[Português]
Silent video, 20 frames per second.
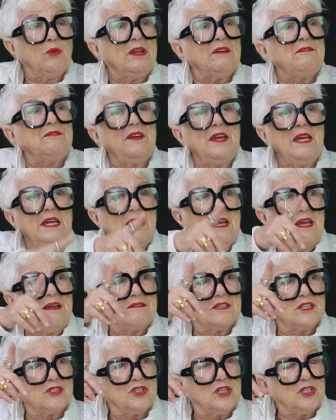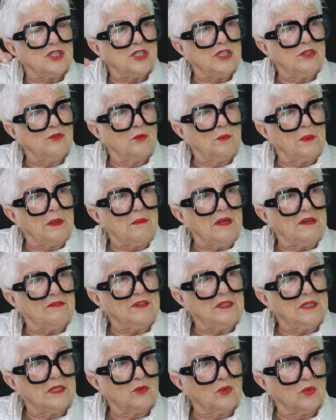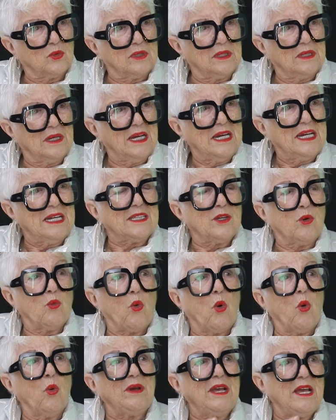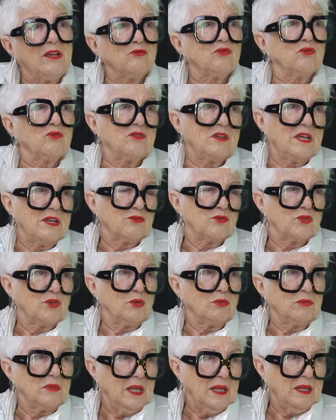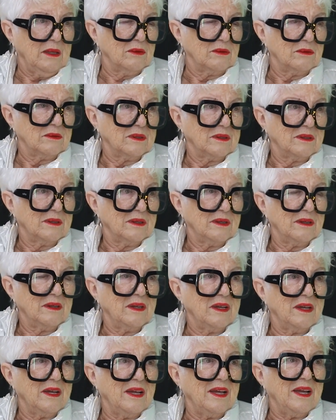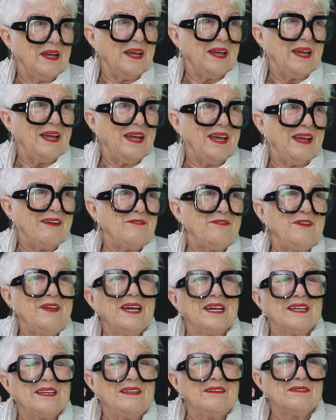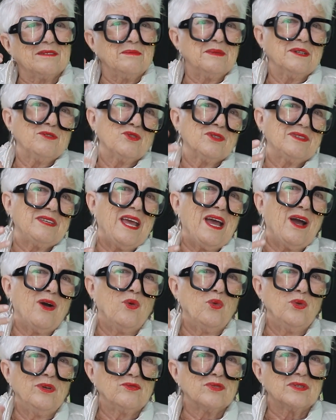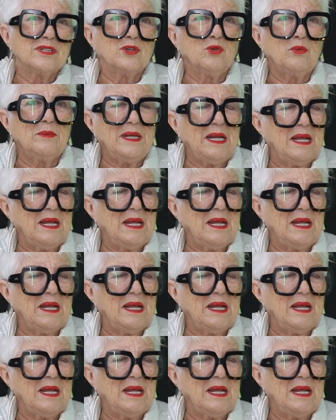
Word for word: E eu levei esse adjetivo para minha vida toda. Então, qualquer sucesso que eu tenho, vem aqueles, mas você é ruim, você não